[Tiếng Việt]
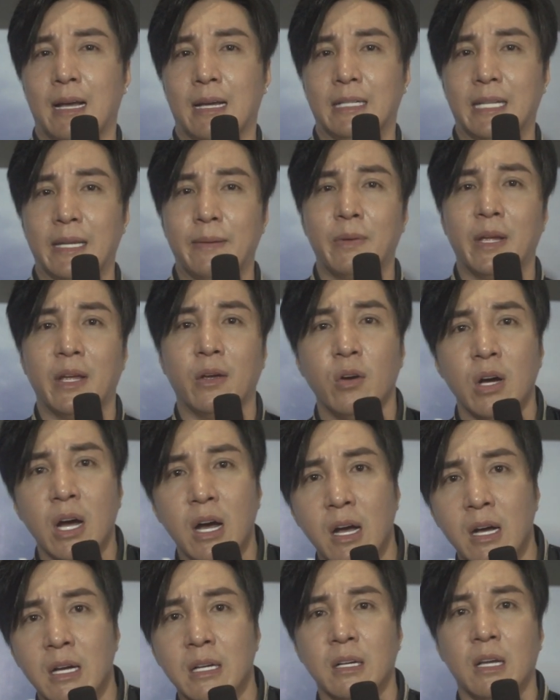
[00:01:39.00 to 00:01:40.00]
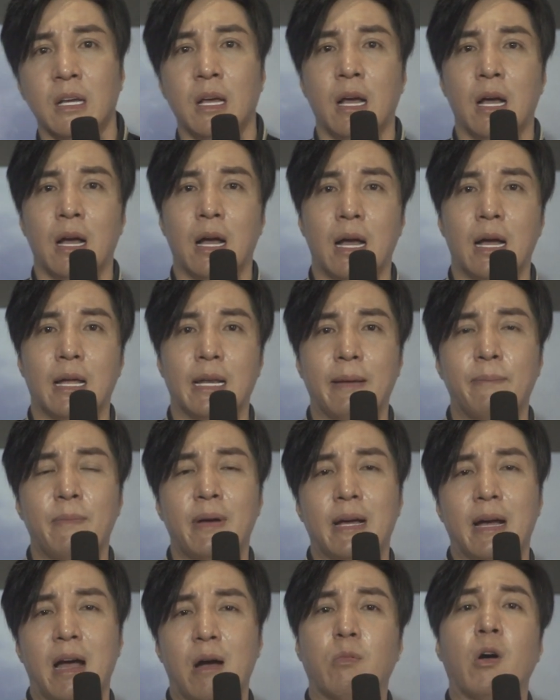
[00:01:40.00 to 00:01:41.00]
tìm hiểu hơn, để
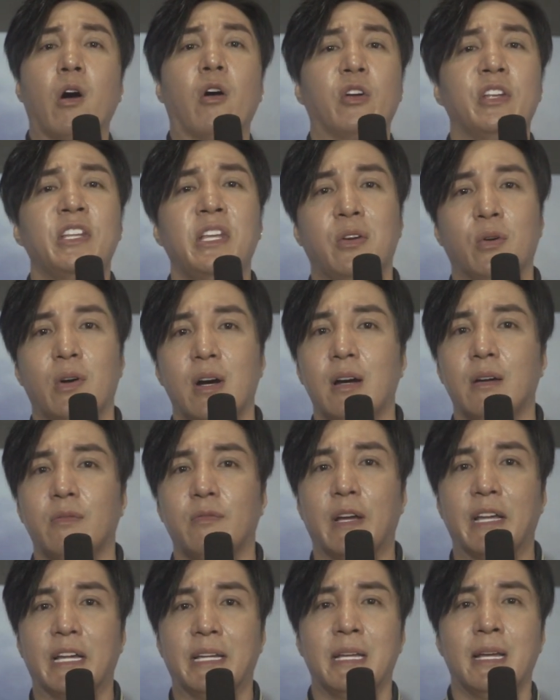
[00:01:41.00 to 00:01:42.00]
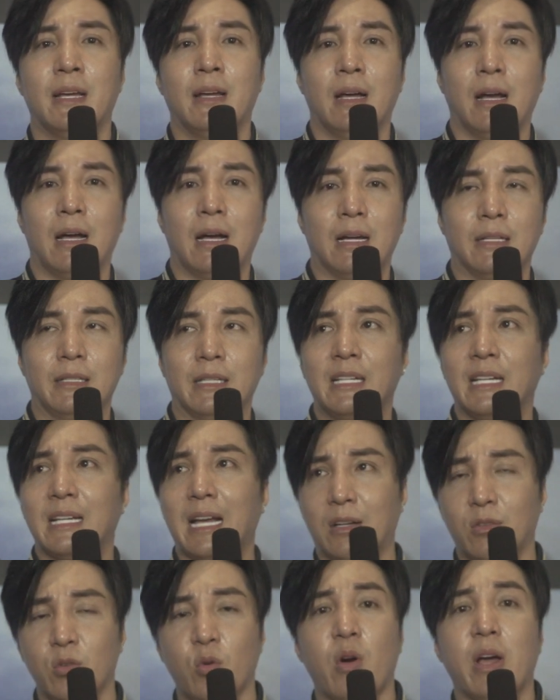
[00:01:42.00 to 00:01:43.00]
mà học hỏi nhiều hơn về những cái
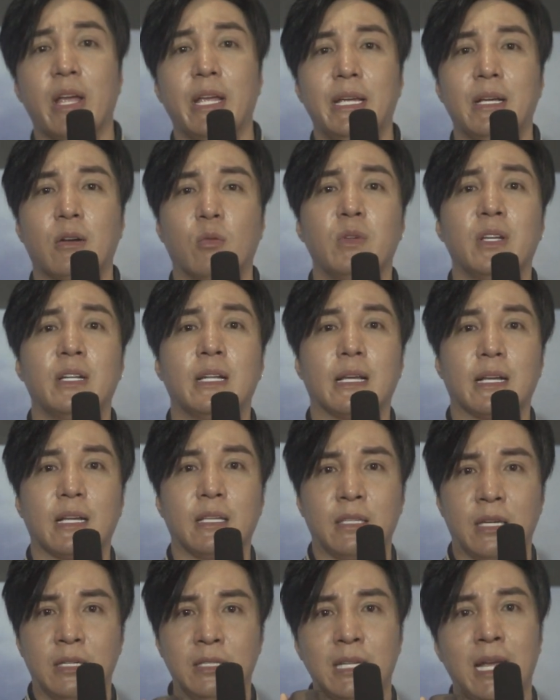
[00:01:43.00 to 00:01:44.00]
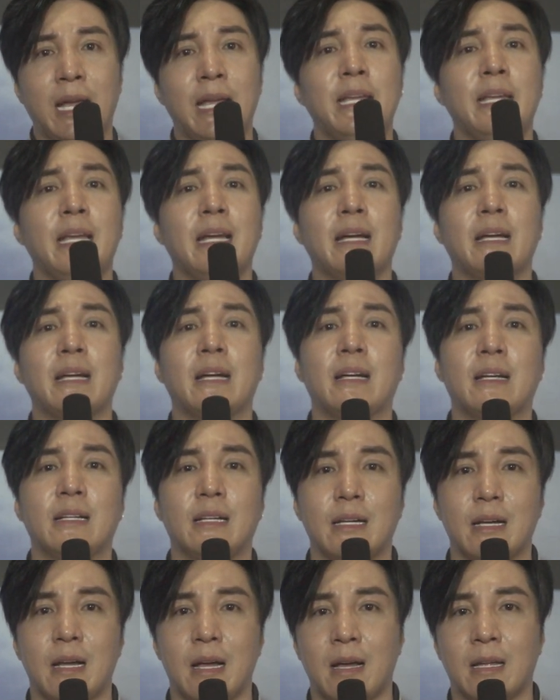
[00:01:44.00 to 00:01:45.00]
cảnh quay cũng như là những cái
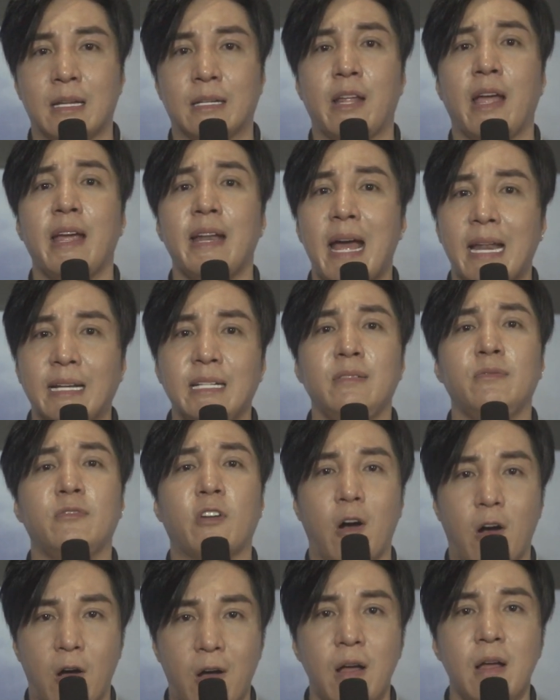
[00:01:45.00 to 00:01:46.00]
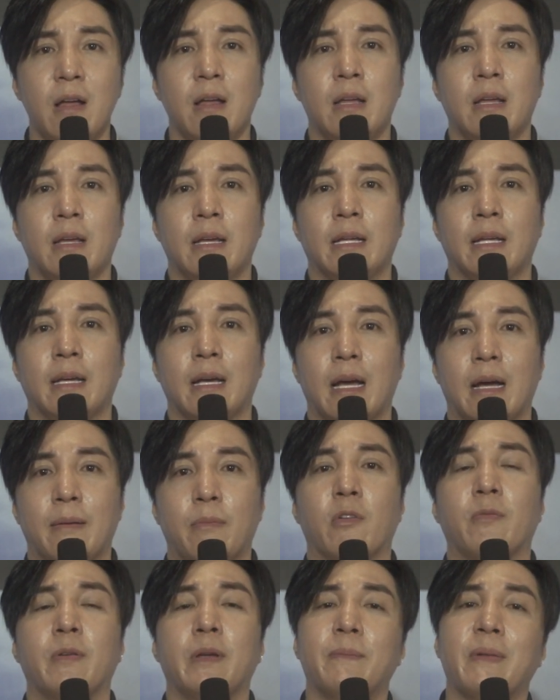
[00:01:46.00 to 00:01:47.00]
thế đánh võ.
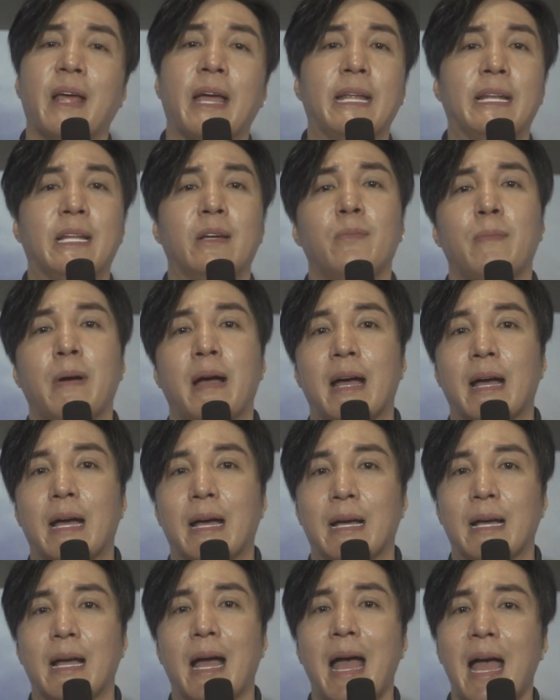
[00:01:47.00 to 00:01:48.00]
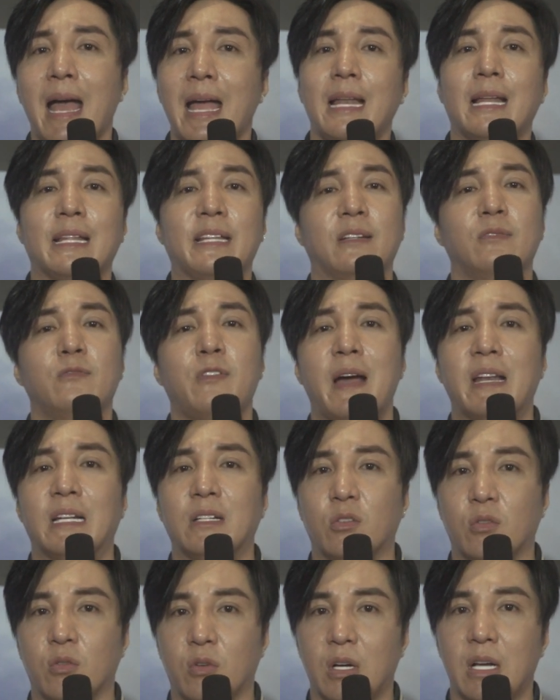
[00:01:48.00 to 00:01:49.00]
Bộ phim này nếu mà ai là những fan
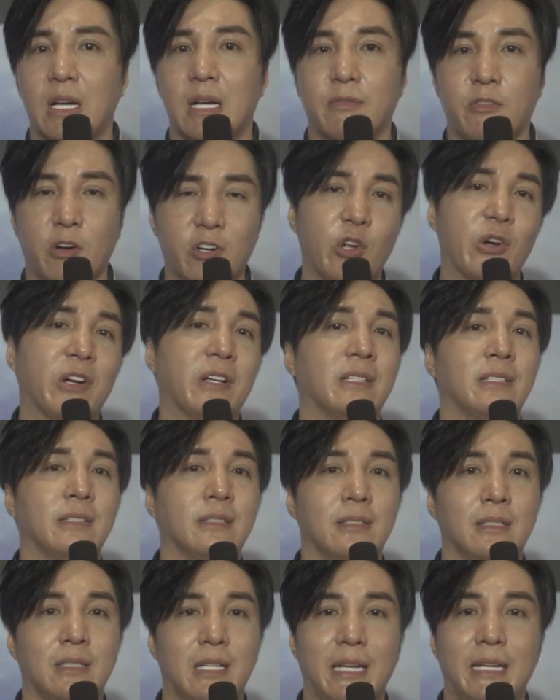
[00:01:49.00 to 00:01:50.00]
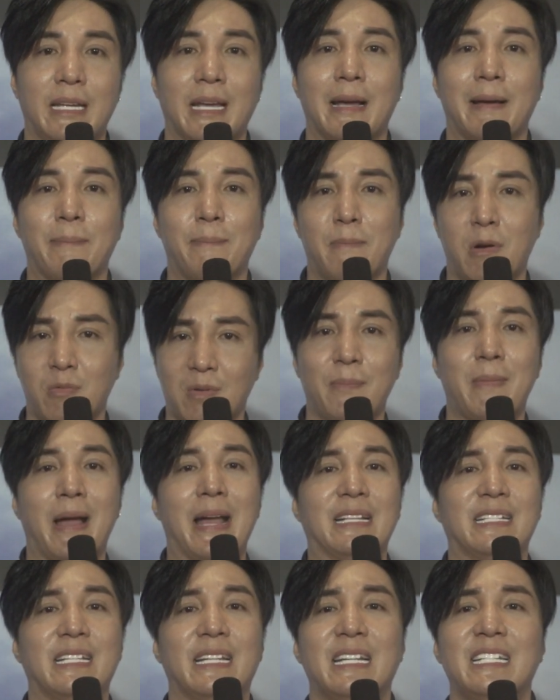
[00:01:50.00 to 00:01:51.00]
của võ thuật thì mong các
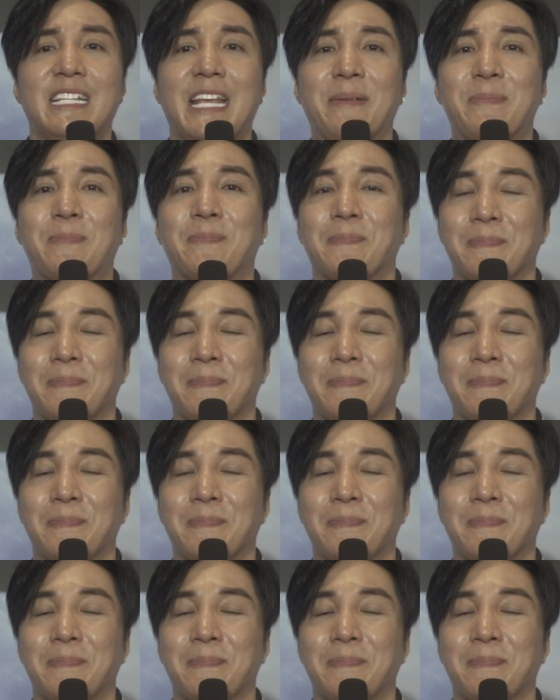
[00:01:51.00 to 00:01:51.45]
bạn sẽ đến xem.